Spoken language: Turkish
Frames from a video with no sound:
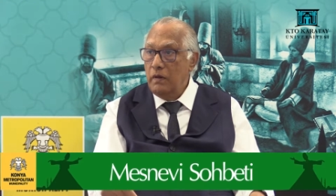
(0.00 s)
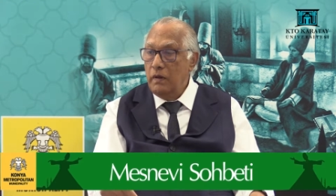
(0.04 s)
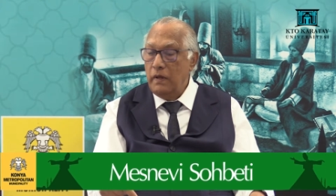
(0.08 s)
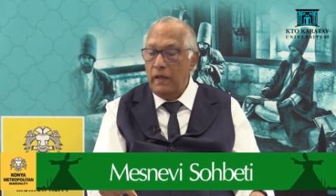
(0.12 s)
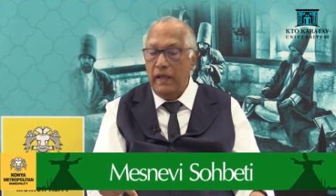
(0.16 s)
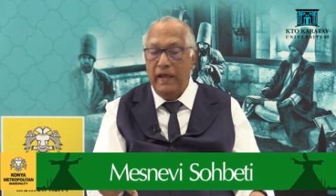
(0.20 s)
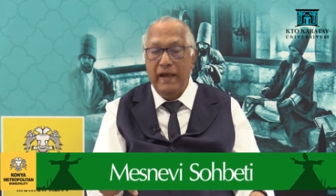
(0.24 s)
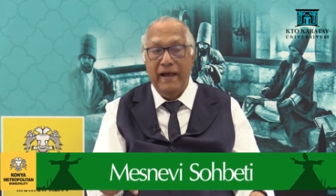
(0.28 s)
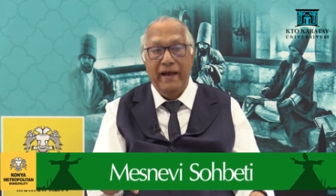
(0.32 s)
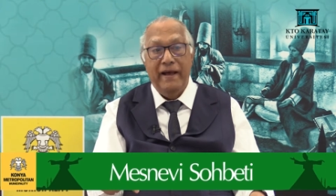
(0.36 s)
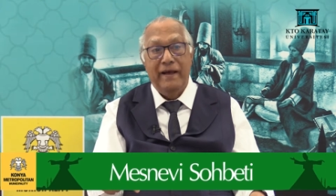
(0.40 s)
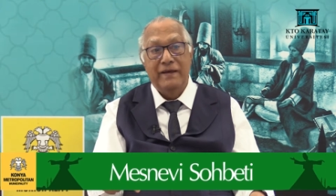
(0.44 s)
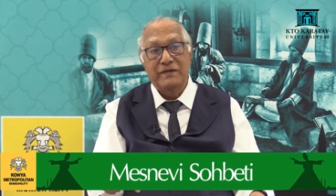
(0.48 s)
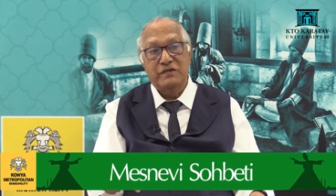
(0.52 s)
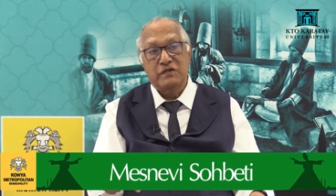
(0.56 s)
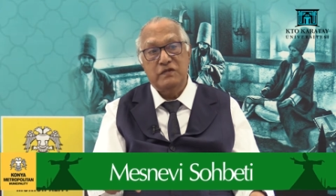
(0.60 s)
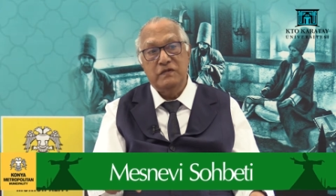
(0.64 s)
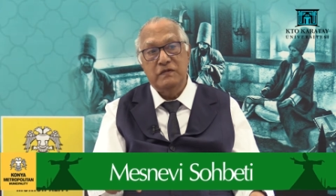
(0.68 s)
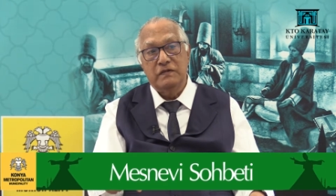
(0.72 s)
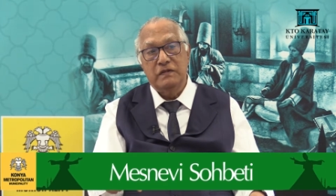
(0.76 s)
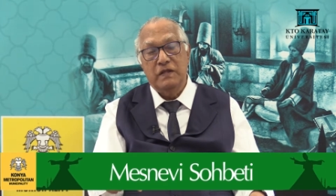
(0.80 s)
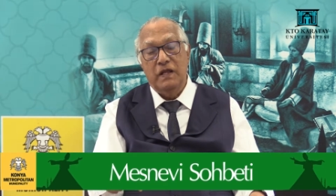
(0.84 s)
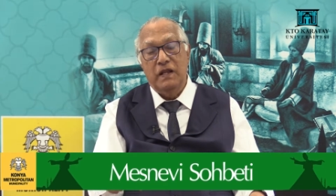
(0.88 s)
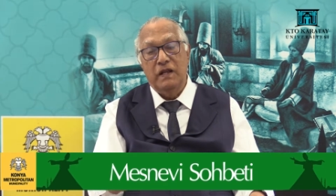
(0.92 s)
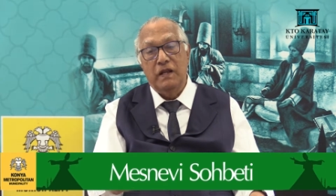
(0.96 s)
Yani
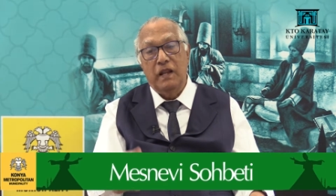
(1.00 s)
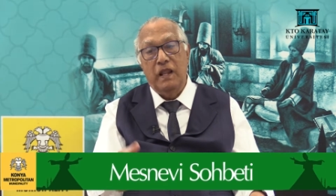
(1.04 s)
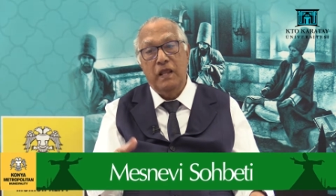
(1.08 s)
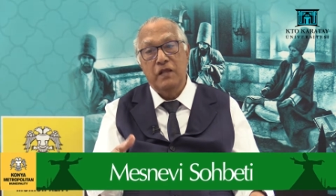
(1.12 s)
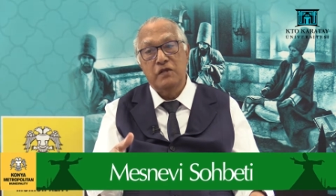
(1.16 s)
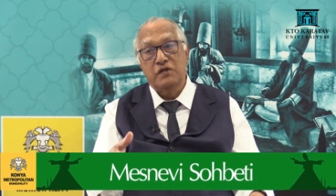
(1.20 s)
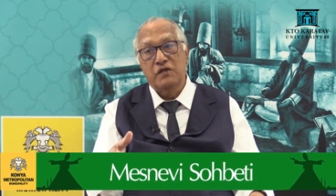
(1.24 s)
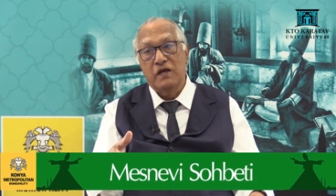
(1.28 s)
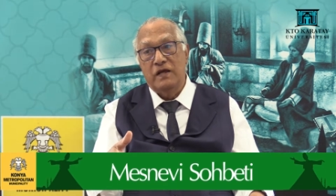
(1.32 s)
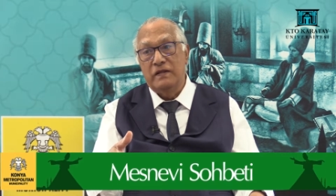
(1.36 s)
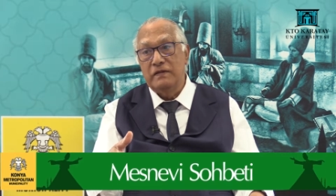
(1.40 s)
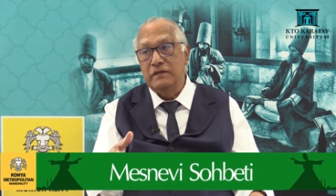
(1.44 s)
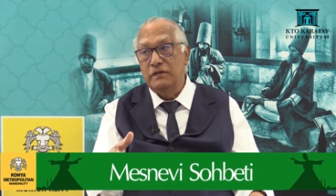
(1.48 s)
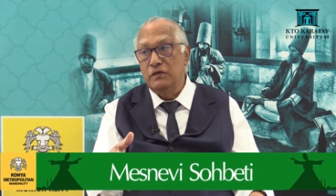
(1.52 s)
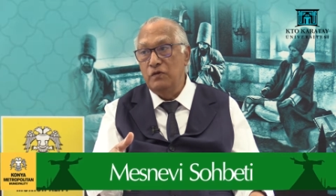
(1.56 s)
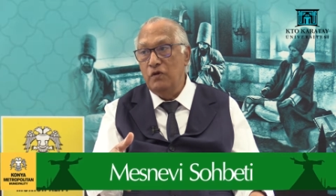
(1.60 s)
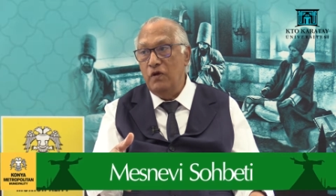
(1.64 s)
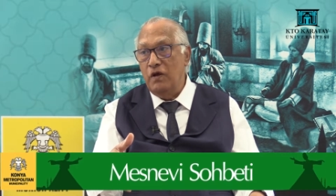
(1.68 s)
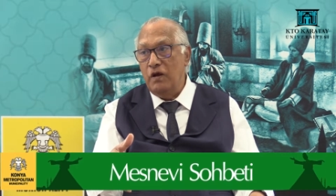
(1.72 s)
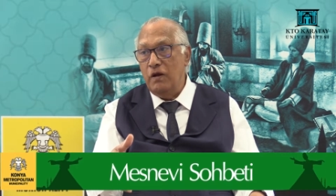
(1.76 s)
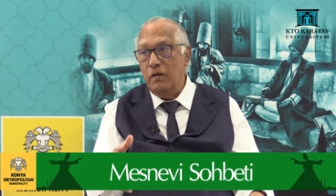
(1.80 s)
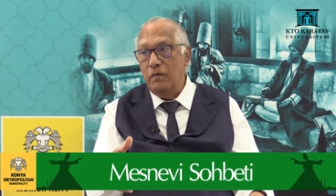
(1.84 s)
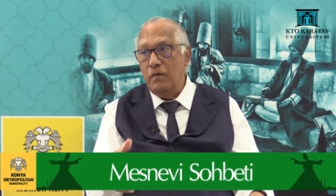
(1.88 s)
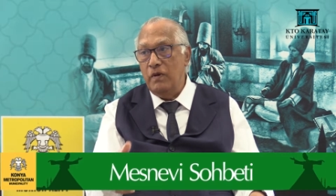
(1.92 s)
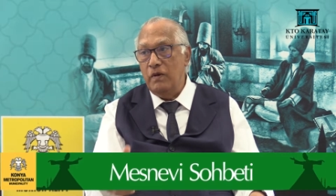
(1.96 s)
aslında ne
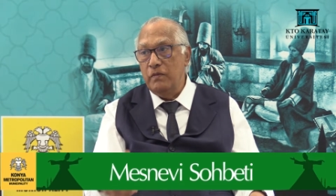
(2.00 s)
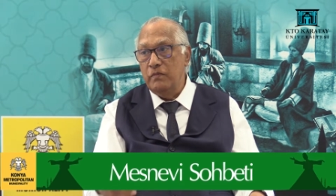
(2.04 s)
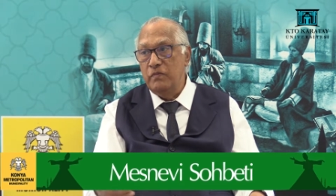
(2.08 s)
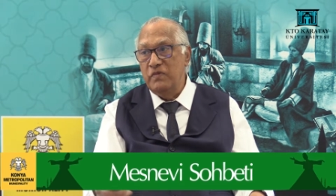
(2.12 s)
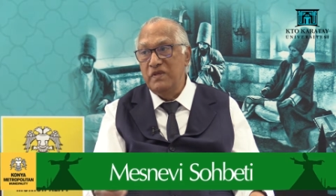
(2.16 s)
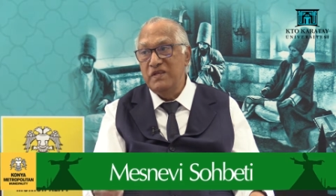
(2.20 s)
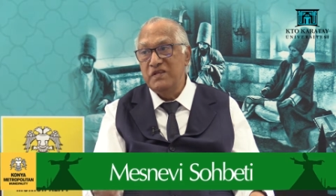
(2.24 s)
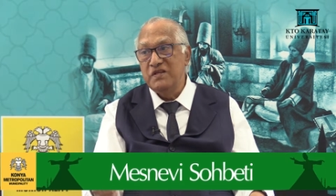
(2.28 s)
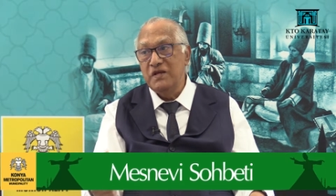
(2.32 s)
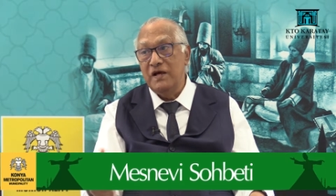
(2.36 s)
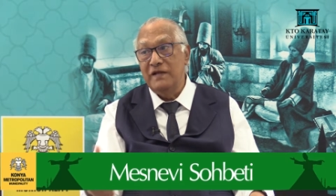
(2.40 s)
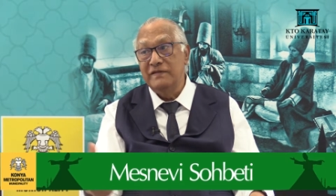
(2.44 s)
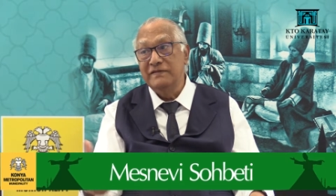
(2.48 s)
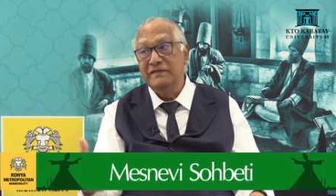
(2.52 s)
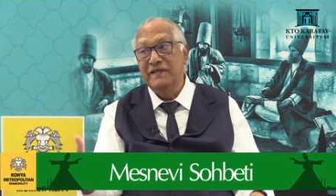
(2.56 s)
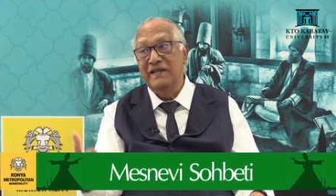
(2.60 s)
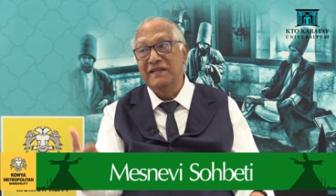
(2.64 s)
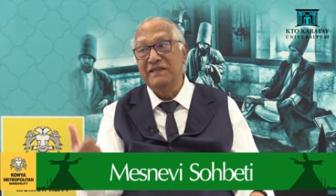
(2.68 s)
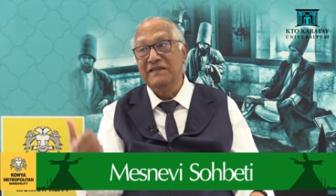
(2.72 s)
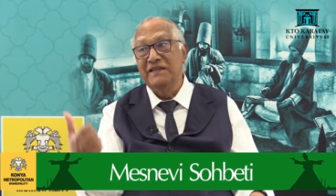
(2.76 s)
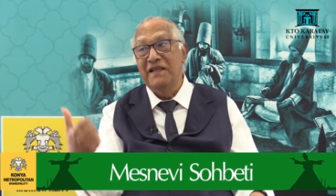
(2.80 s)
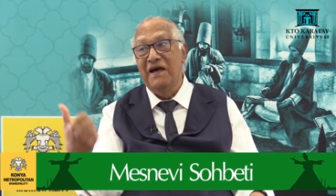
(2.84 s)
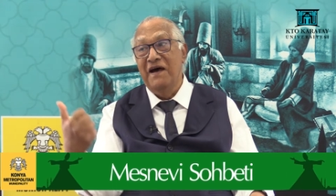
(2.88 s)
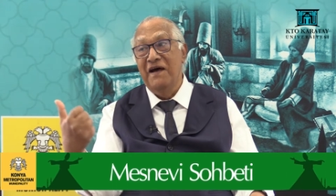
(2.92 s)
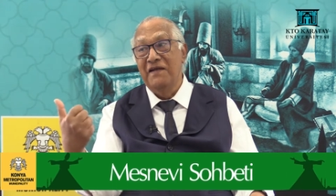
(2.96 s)
çalınıyor ama bir
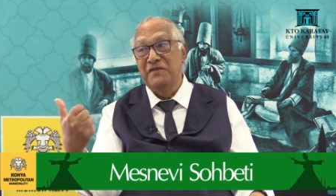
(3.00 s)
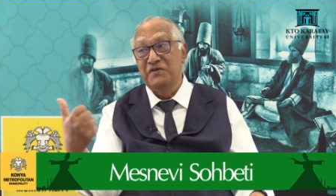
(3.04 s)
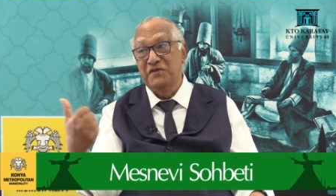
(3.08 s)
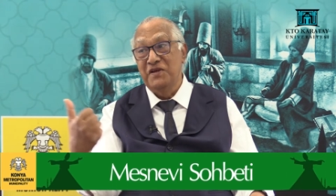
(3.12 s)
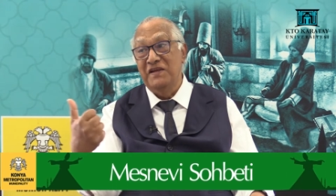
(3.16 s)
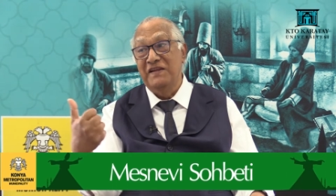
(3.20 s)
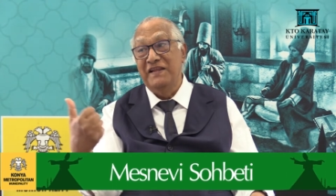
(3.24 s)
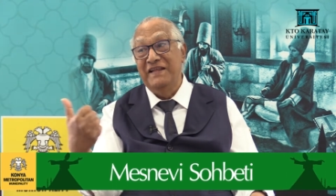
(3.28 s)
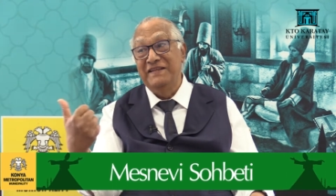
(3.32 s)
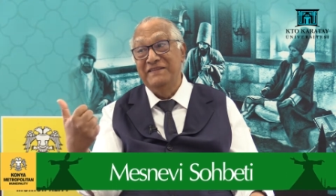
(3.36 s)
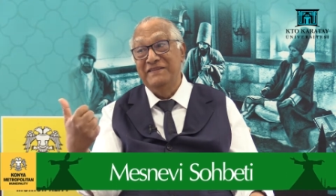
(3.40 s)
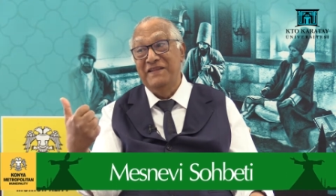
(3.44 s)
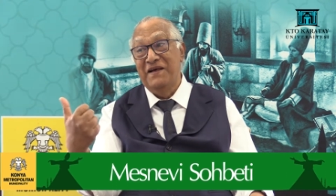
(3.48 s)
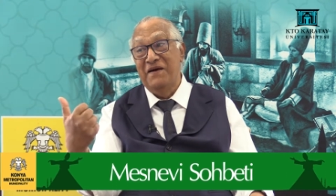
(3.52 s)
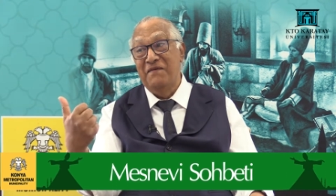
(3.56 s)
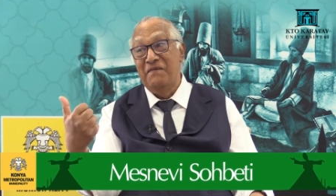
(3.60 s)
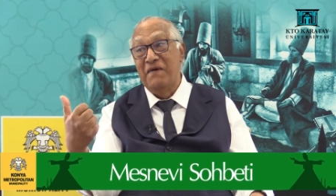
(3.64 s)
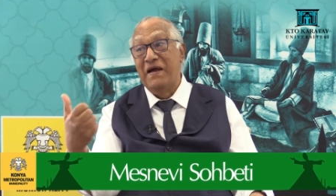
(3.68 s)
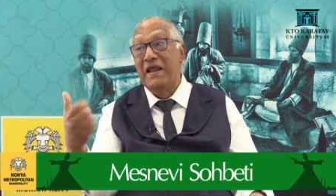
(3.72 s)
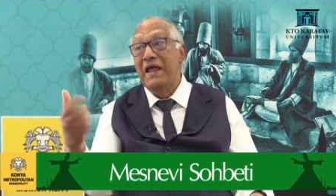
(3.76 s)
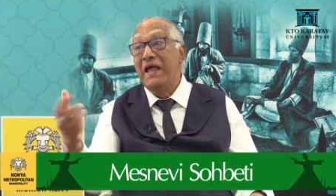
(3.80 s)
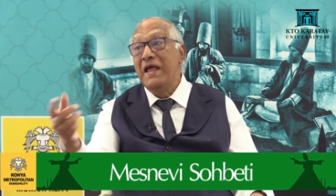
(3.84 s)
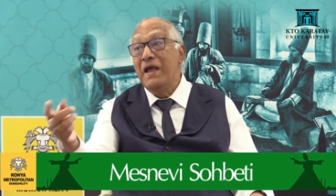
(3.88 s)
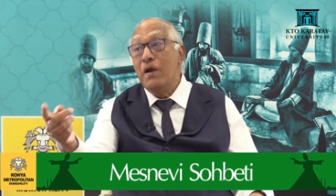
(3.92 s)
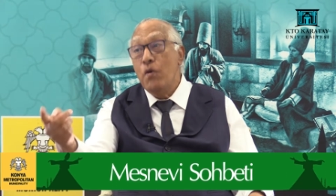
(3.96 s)
çalınan daha, çalan daha var.